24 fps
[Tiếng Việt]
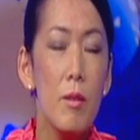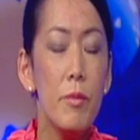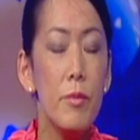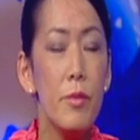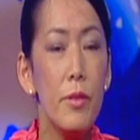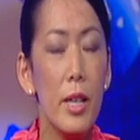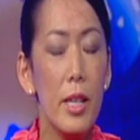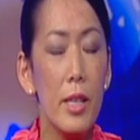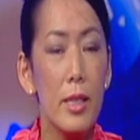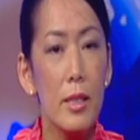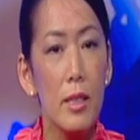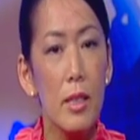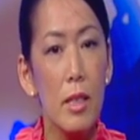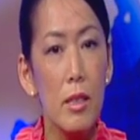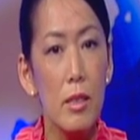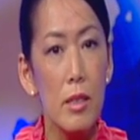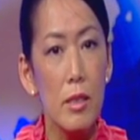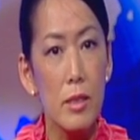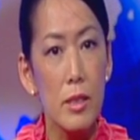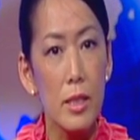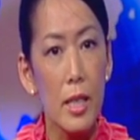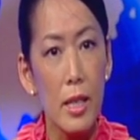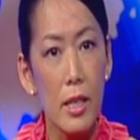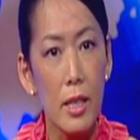và
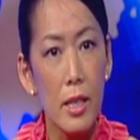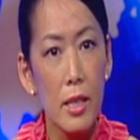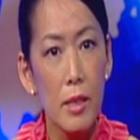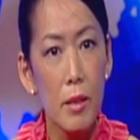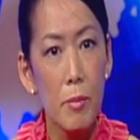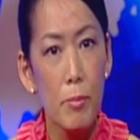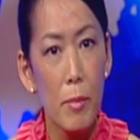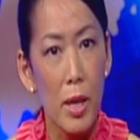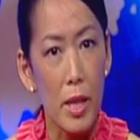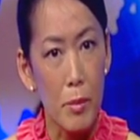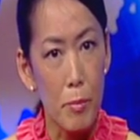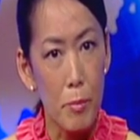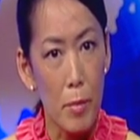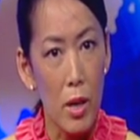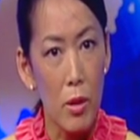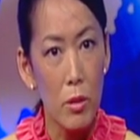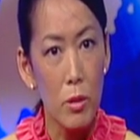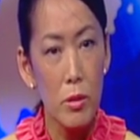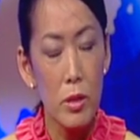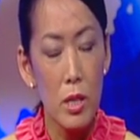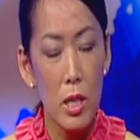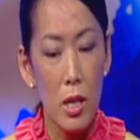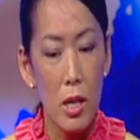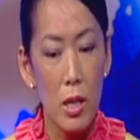từ cái mạch
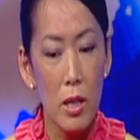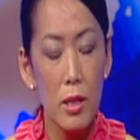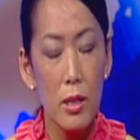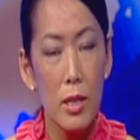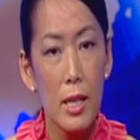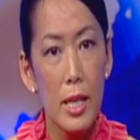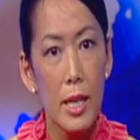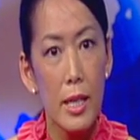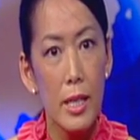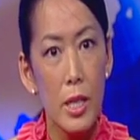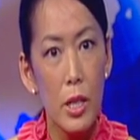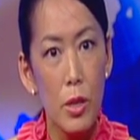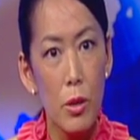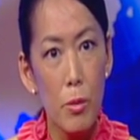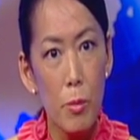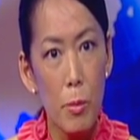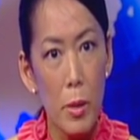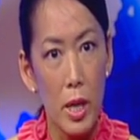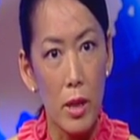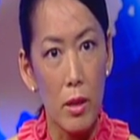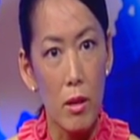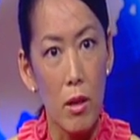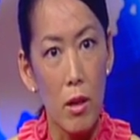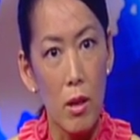máu đó nếu
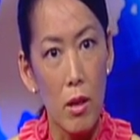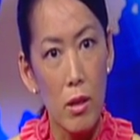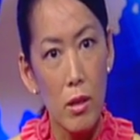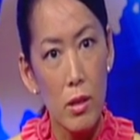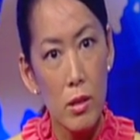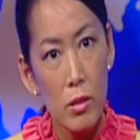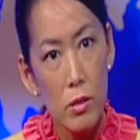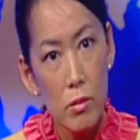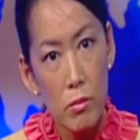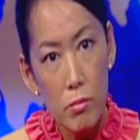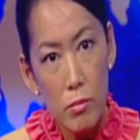mà nó